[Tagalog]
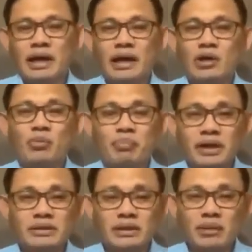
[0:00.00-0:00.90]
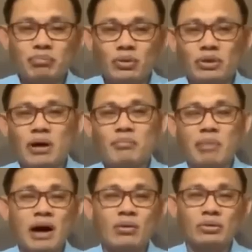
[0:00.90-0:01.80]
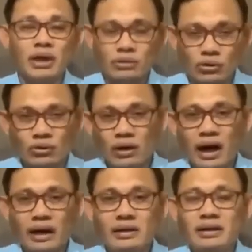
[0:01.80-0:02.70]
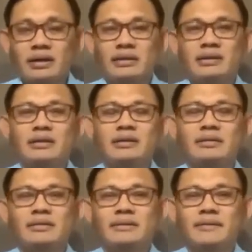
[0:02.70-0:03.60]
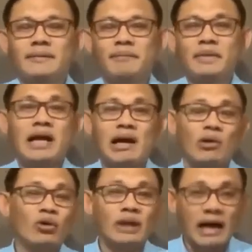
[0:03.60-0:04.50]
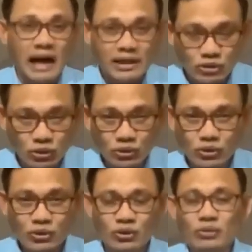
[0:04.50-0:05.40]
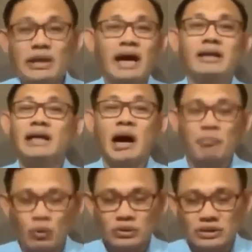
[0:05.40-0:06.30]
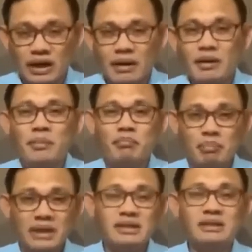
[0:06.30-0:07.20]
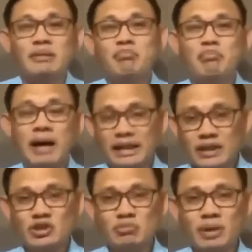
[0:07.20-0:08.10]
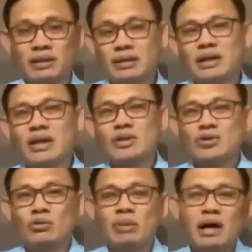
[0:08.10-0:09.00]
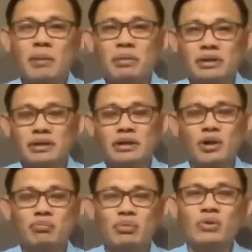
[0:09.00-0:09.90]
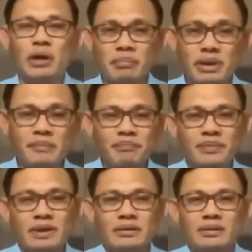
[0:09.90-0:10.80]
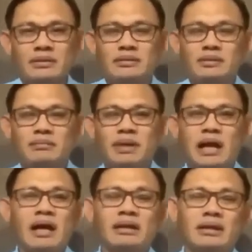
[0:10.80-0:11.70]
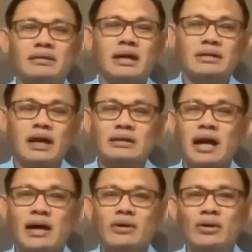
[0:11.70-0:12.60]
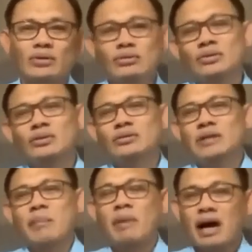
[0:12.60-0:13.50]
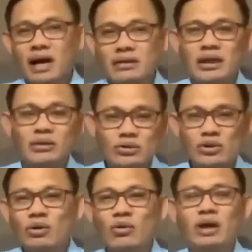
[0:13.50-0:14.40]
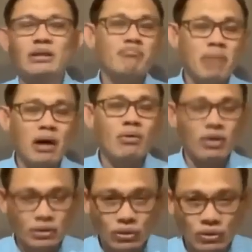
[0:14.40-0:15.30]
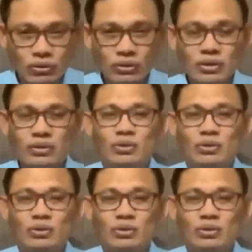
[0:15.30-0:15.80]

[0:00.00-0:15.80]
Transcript: maging yung president po ng bangko na ito ay nagkaroon ng kaso no? dahil nga po sa mismanagement. So mga kapatid, ngayon pong gabi, Marahil nagtataka tayo, ano? Napakaganda ng slogan ng bangkong ito,